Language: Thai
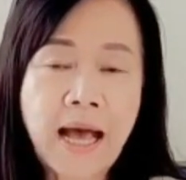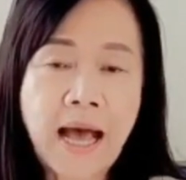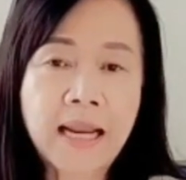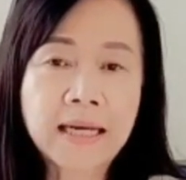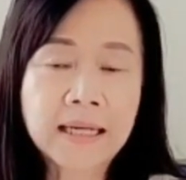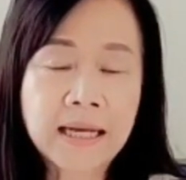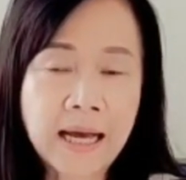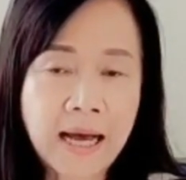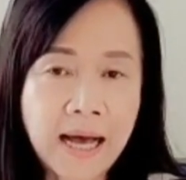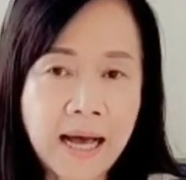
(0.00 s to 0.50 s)
กา
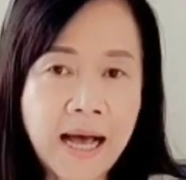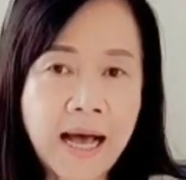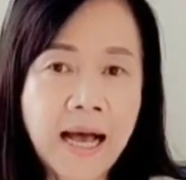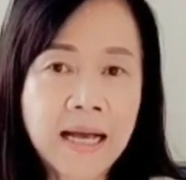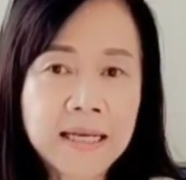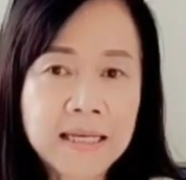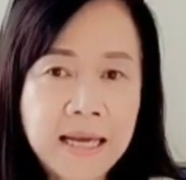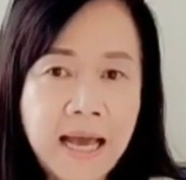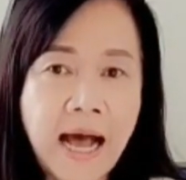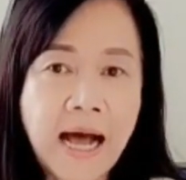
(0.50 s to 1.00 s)
รค้า
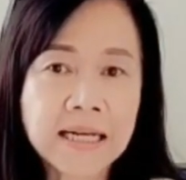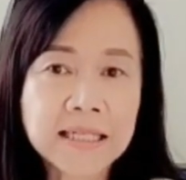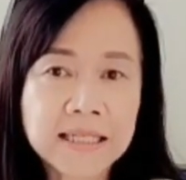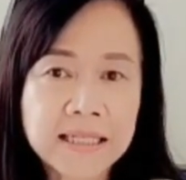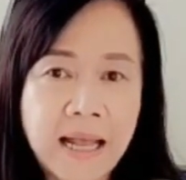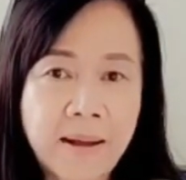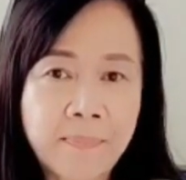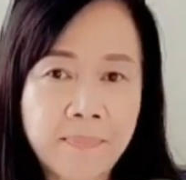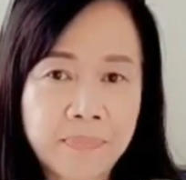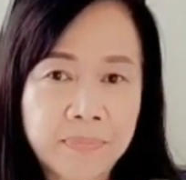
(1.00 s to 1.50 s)
ยา
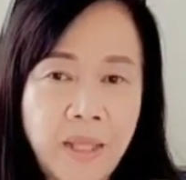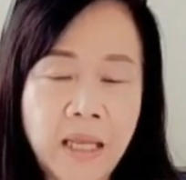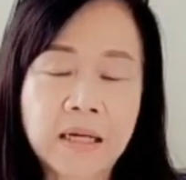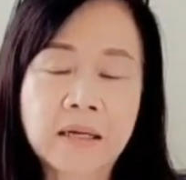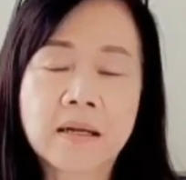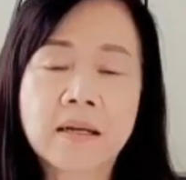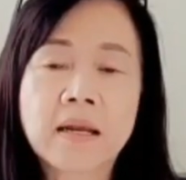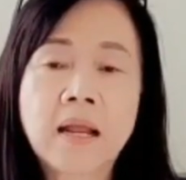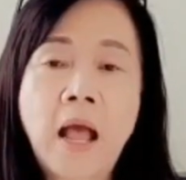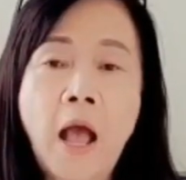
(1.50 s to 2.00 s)
เสพติ
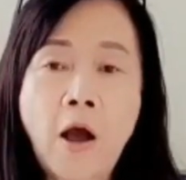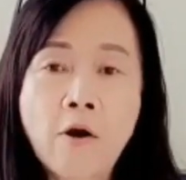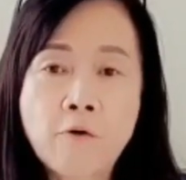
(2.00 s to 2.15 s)
ด